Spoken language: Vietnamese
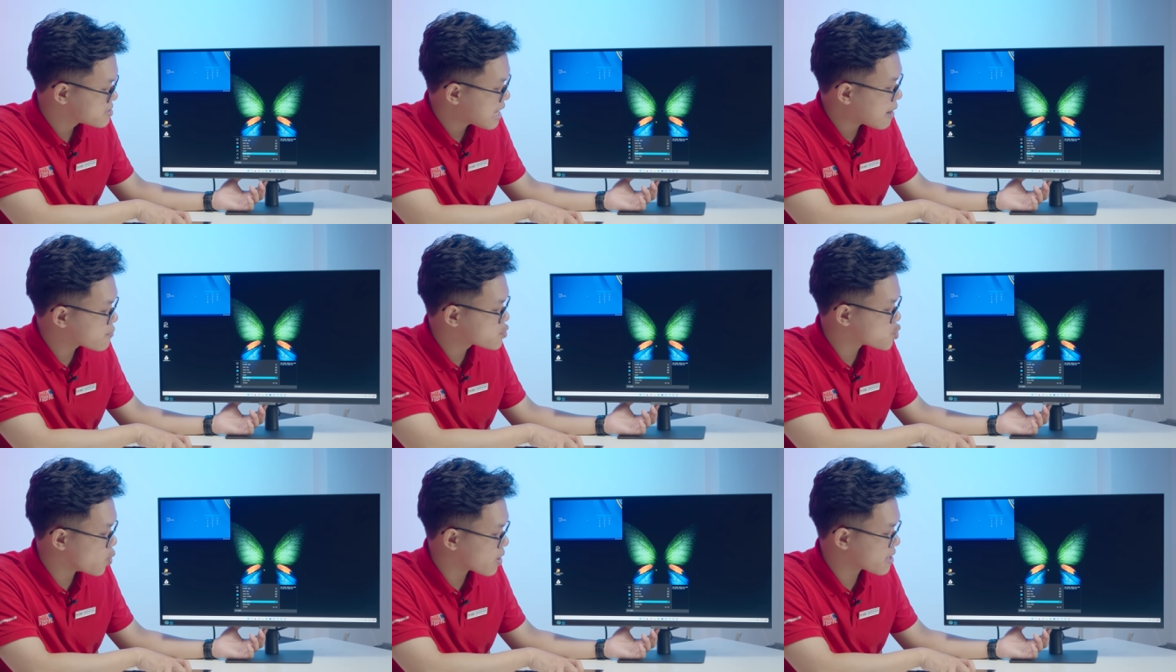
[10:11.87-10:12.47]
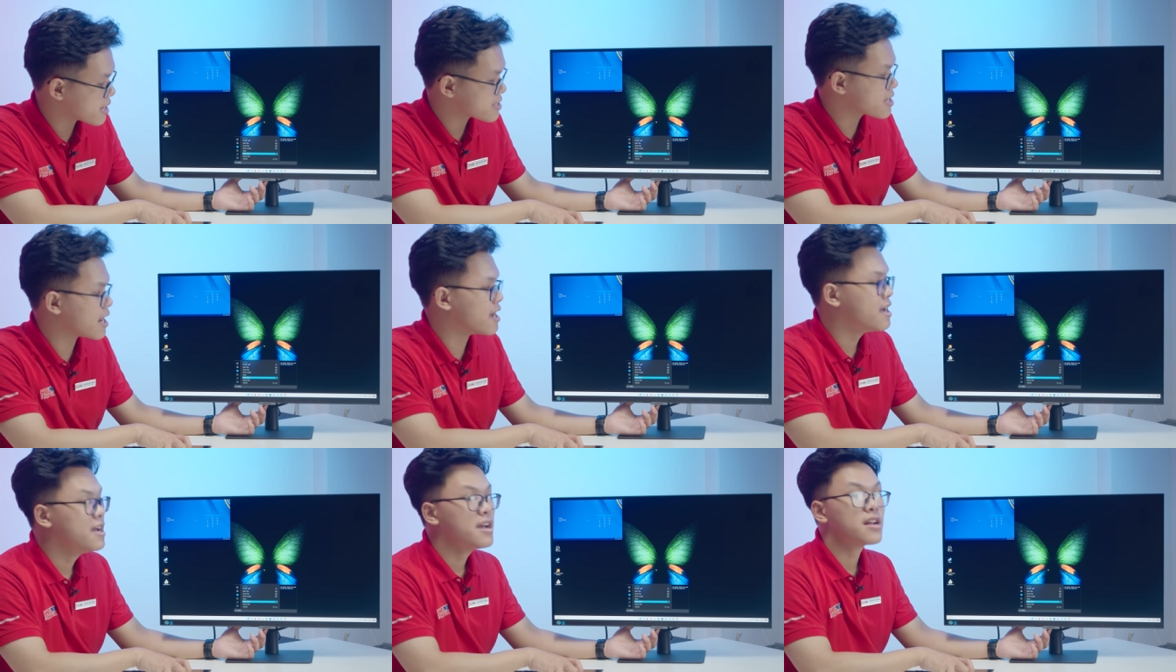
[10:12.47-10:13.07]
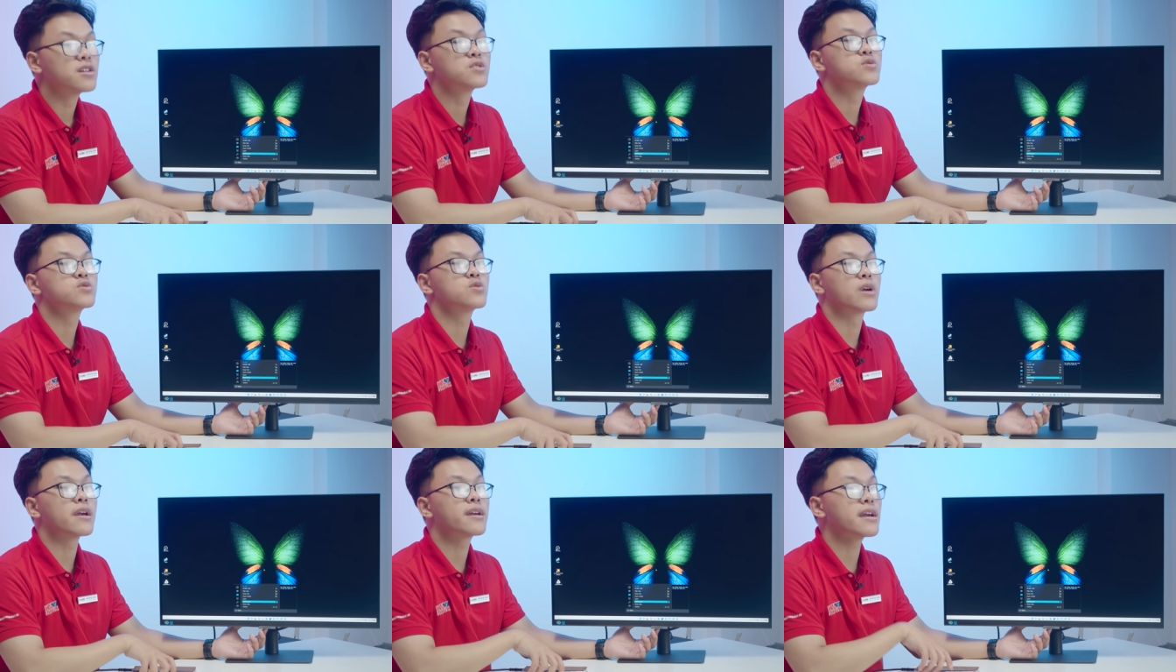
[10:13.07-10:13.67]
sound suộc này, tức là
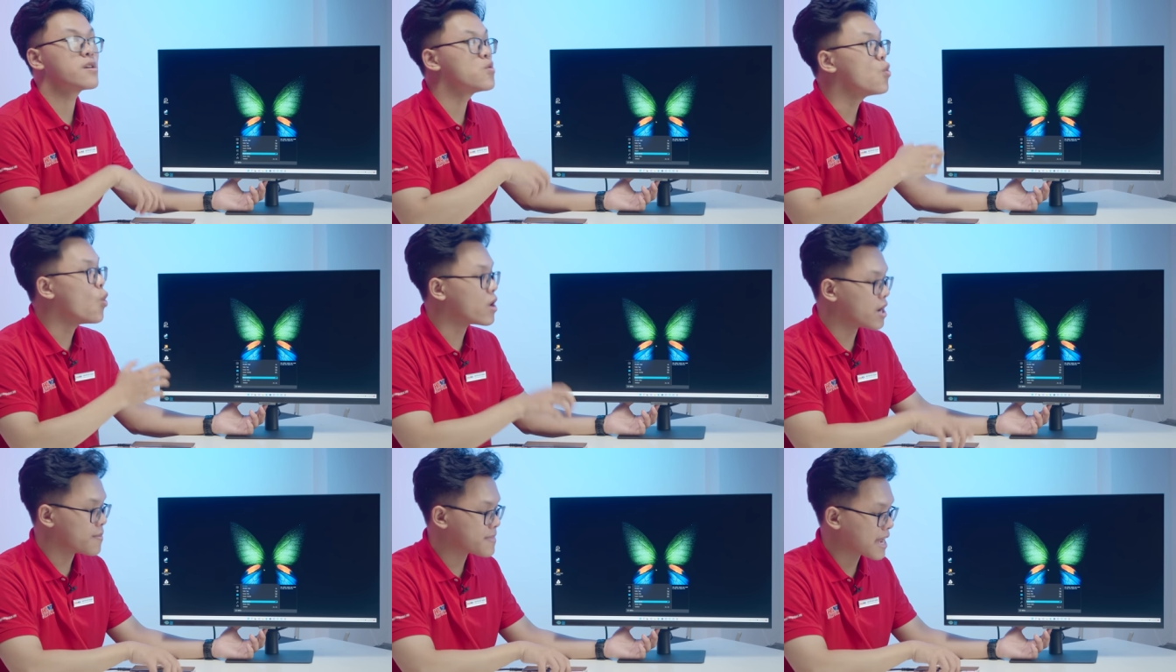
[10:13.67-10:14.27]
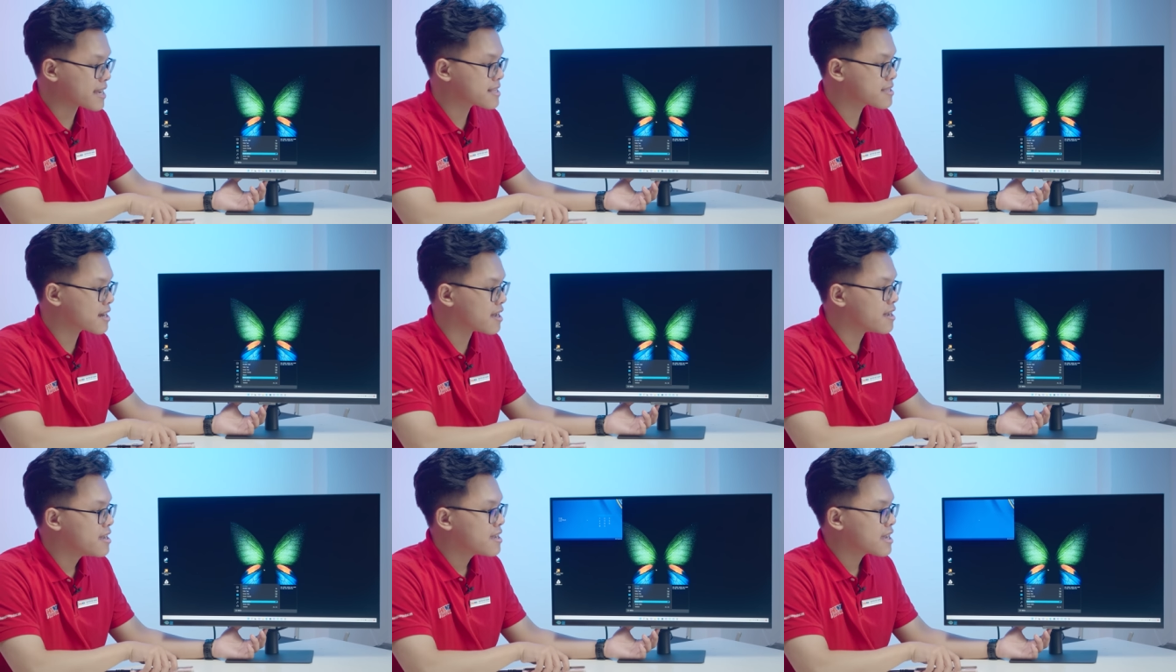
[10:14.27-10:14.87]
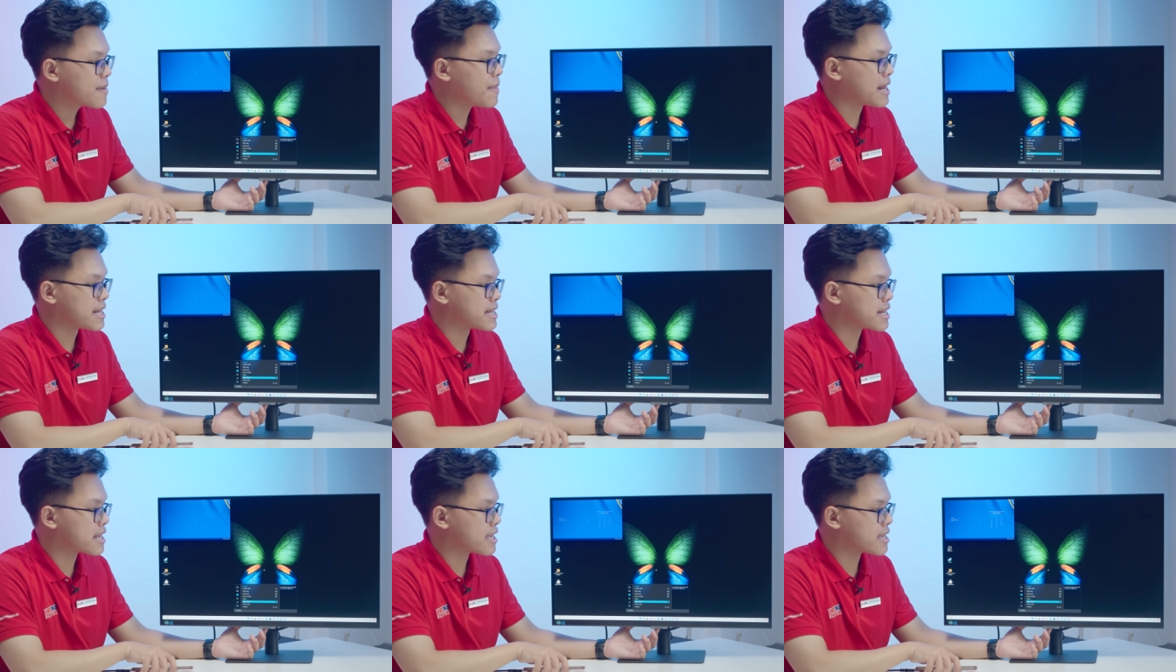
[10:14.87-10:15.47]
cái cái nguồn âm thanh, tức là cái màn
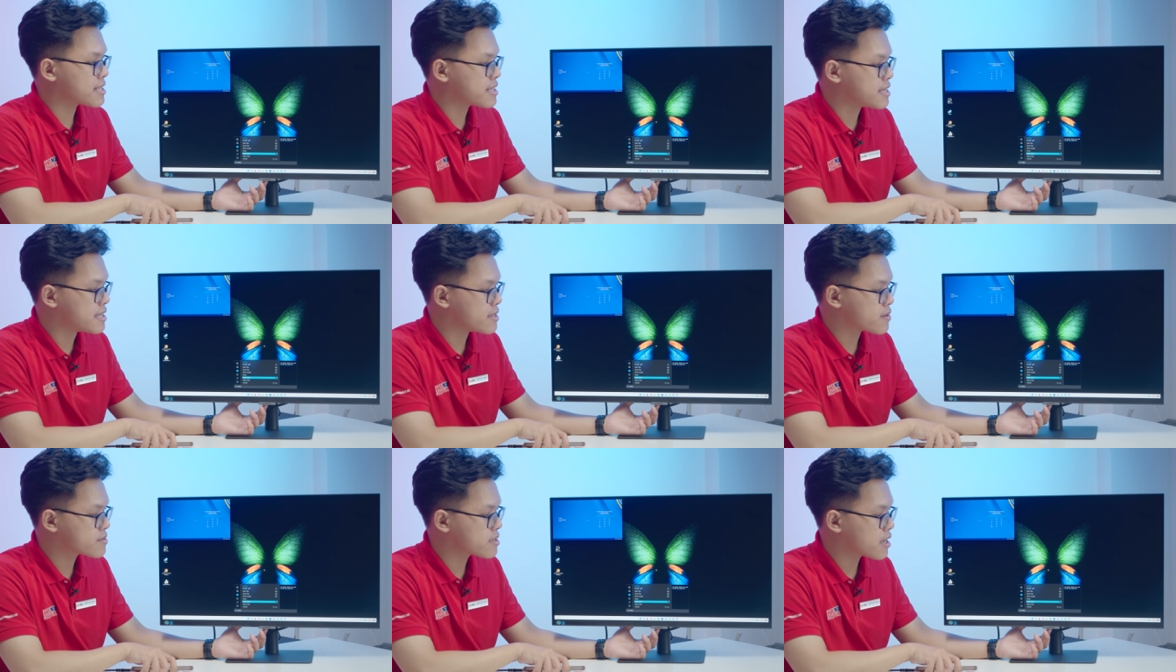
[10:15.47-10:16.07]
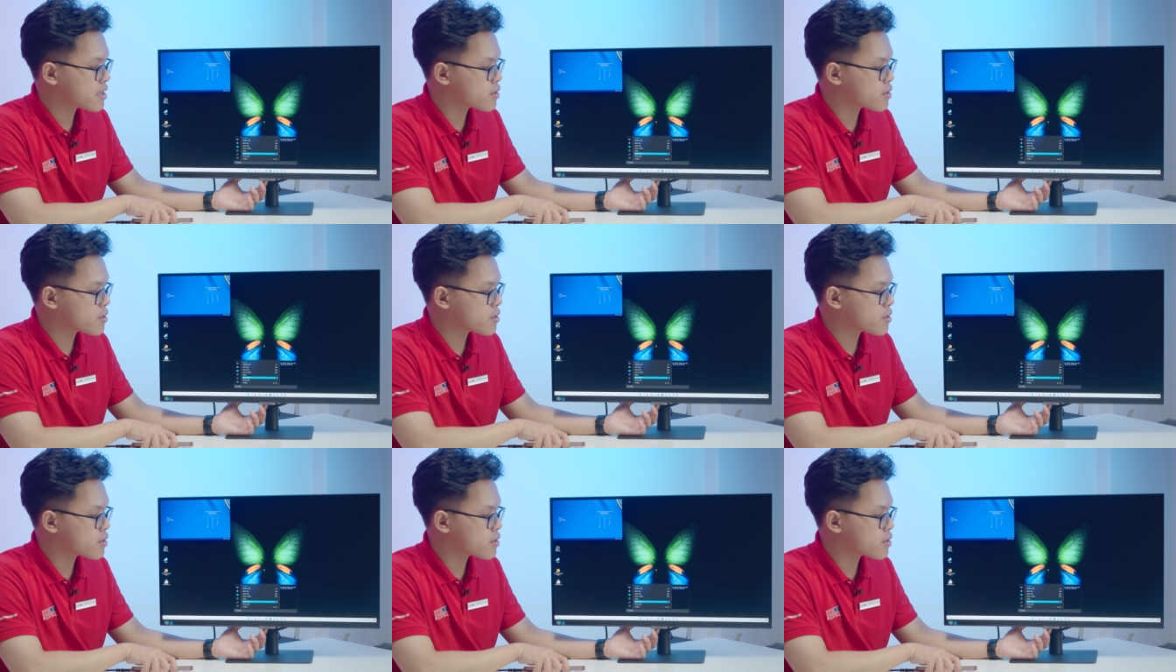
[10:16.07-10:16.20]
hình này thì nó sẽ,